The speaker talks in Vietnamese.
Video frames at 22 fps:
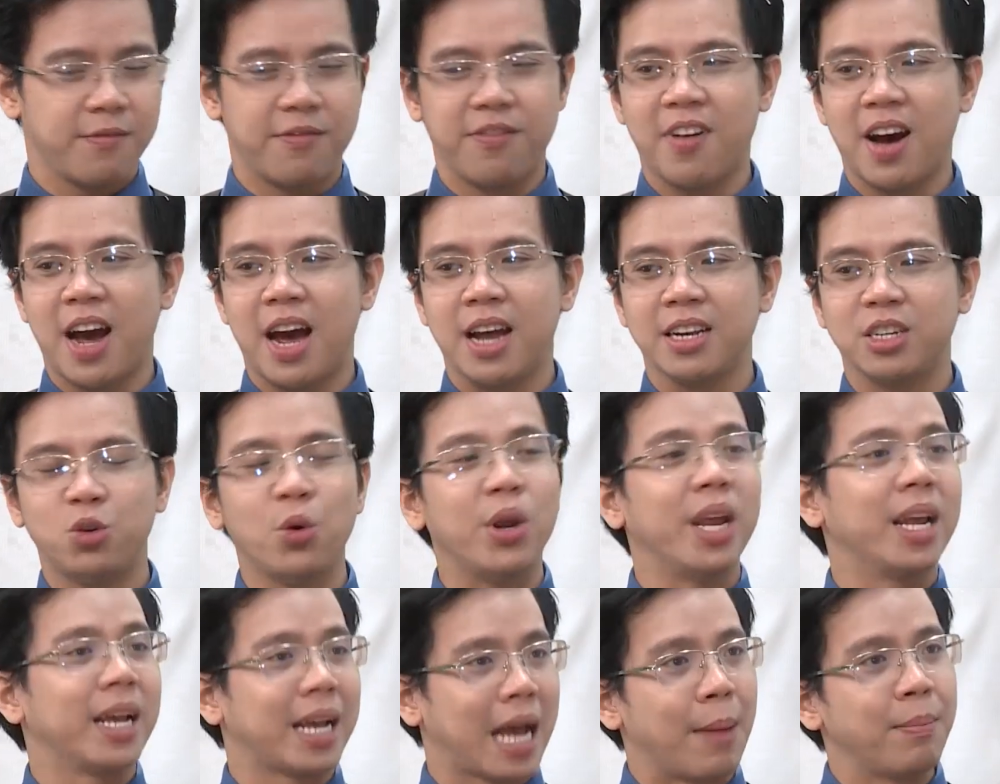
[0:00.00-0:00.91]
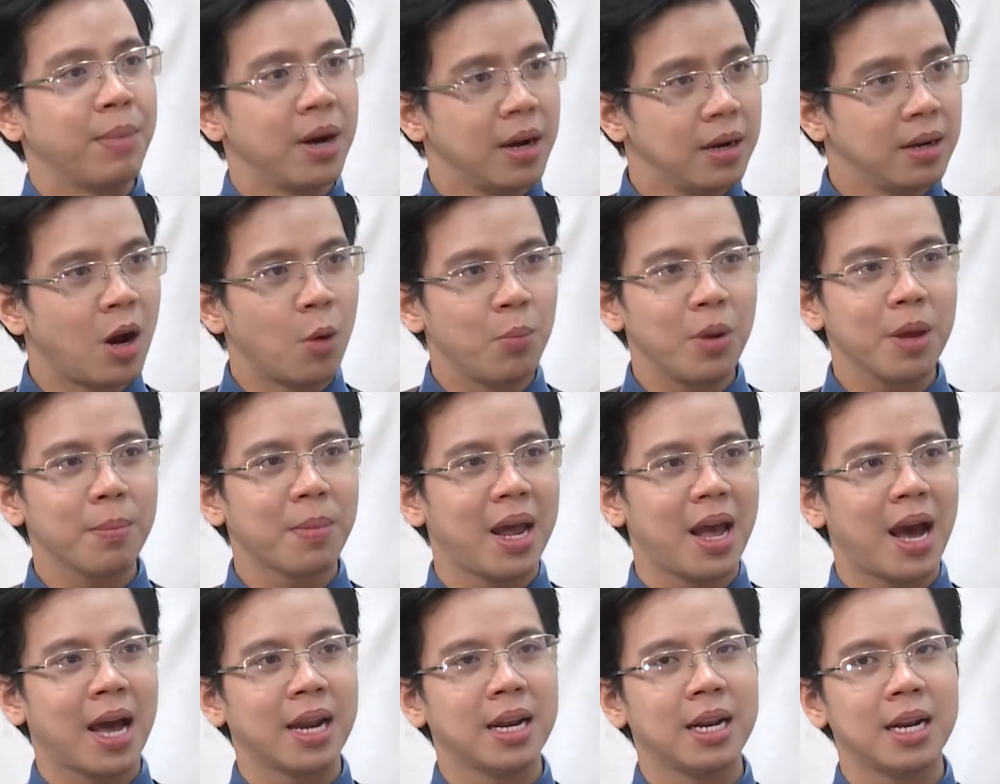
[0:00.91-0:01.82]
và truyền cảm hứng không biết
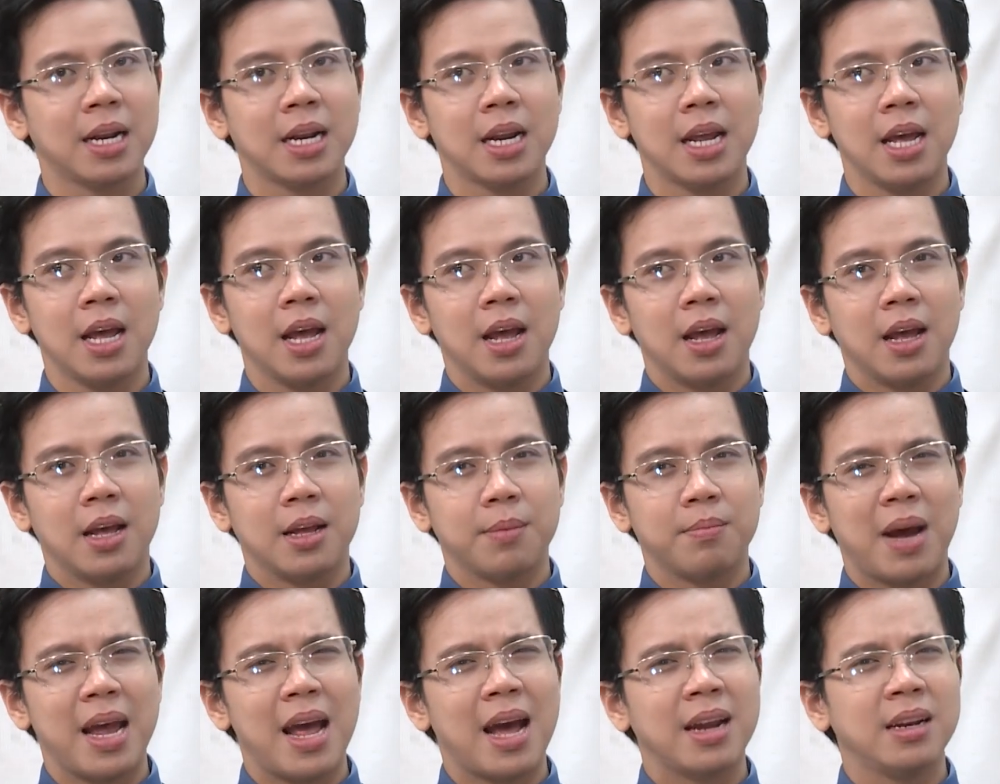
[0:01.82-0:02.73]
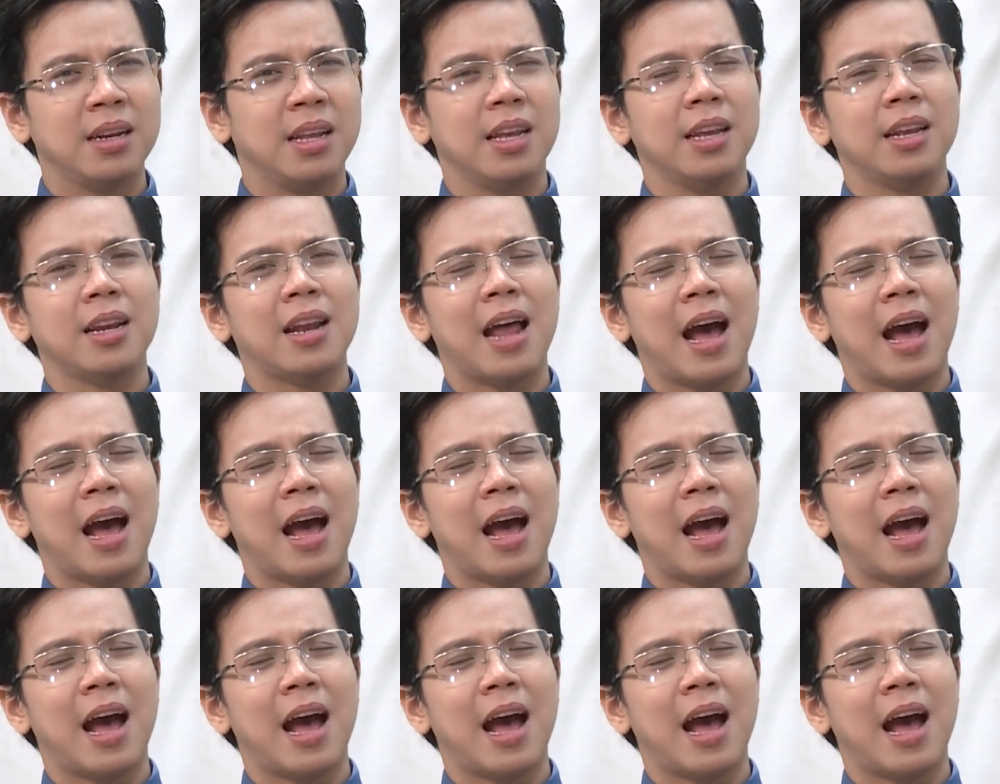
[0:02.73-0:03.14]
mai anh Mai Anh thì